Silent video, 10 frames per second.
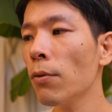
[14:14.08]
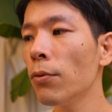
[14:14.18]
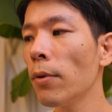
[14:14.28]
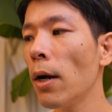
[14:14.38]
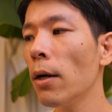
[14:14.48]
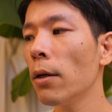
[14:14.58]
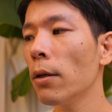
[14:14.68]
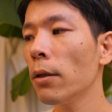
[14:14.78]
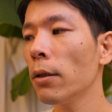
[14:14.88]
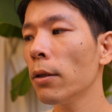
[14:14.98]
不
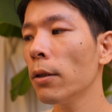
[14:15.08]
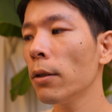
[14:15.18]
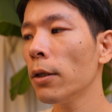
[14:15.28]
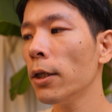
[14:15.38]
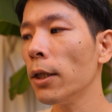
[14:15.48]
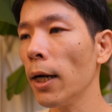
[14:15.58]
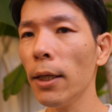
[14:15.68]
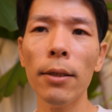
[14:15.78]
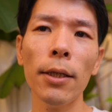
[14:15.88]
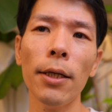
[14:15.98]
安になり
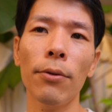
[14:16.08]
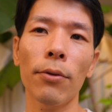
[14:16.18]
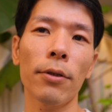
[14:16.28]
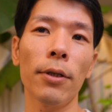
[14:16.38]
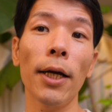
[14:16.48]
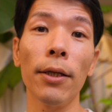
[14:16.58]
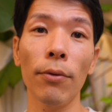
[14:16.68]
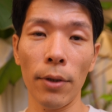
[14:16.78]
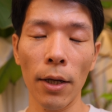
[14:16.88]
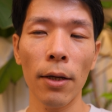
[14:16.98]
すぎると辛いの
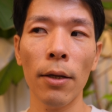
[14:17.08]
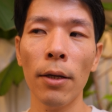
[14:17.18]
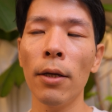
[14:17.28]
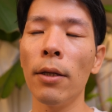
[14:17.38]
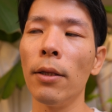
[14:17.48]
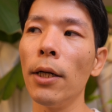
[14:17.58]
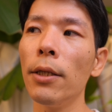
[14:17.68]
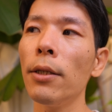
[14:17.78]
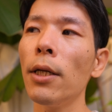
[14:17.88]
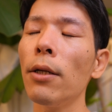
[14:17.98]
で、なり
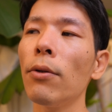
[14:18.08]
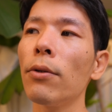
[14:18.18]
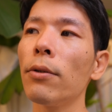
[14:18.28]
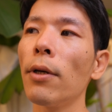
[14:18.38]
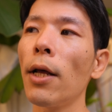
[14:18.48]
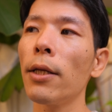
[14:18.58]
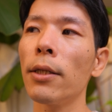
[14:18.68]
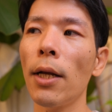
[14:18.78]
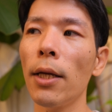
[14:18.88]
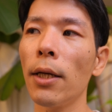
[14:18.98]
すぎると
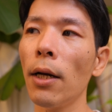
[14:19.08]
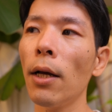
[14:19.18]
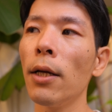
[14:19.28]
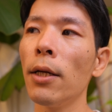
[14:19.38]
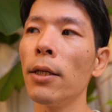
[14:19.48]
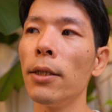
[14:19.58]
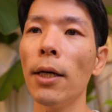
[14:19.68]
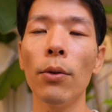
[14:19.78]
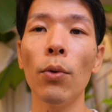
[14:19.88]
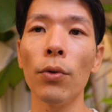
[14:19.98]
辛いから、
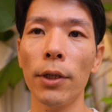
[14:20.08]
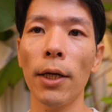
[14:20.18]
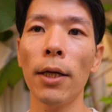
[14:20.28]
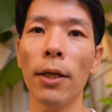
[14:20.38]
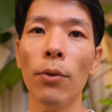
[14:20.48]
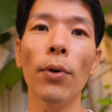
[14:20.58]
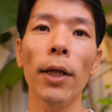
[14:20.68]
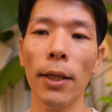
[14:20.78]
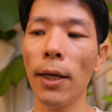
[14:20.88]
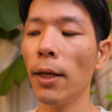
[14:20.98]
じゃあどうして、どう
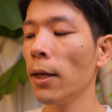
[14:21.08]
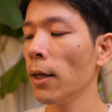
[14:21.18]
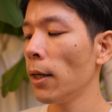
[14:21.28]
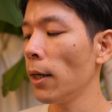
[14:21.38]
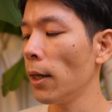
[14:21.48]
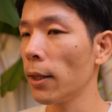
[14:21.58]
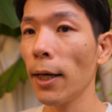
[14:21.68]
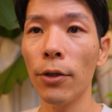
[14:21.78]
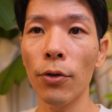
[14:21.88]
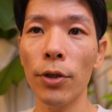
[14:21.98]
やって、えー、
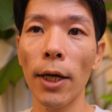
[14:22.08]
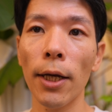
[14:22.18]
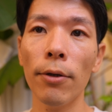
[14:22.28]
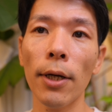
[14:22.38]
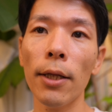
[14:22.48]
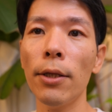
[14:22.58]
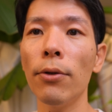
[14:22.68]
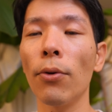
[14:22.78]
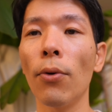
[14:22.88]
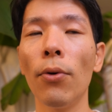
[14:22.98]
対処してあげるかって
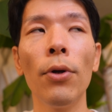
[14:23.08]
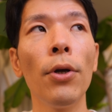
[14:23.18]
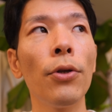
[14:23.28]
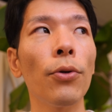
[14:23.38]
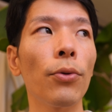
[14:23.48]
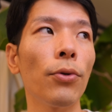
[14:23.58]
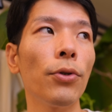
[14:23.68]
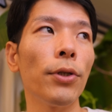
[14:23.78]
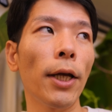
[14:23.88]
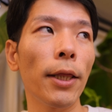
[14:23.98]
いうのをこう、ちょっと
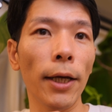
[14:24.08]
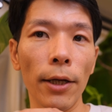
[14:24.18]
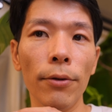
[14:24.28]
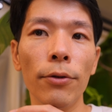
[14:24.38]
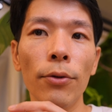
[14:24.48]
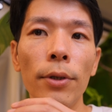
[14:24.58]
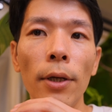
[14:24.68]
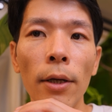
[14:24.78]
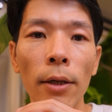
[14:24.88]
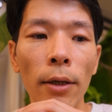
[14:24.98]
ずつやってあげる。そし
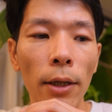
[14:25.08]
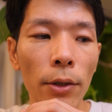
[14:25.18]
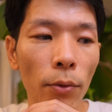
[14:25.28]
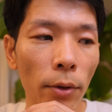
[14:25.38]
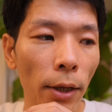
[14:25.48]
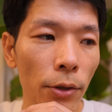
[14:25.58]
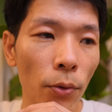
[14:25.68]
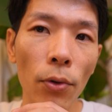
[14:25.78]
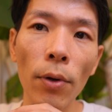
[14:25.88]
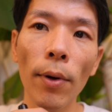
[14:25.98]
て、えー、その対処
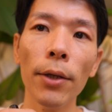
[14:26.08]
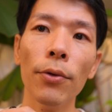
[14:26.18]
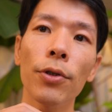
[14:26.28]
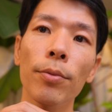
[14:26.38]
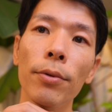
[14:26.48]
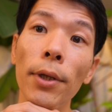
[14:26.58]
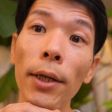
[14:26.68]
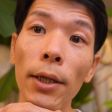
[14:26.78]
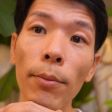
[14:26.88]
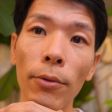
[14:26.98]
法は割と自分な
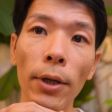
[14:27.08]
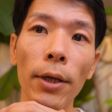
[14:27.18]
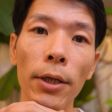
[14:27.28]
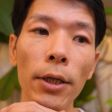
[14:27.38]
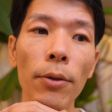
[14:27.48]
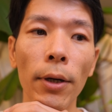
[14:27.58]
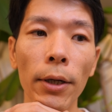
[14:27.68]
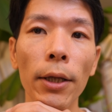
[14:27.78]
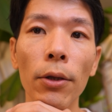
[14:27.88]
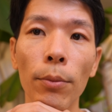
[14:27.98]
りでもね、いいのか
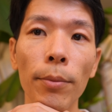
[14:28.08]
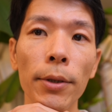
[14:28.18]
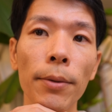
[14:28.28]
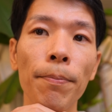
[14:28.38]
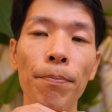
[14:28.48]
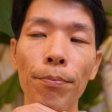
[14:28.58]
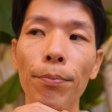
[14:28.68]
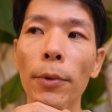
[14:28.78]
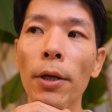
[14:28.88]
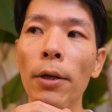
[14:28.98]
なと思います。うん。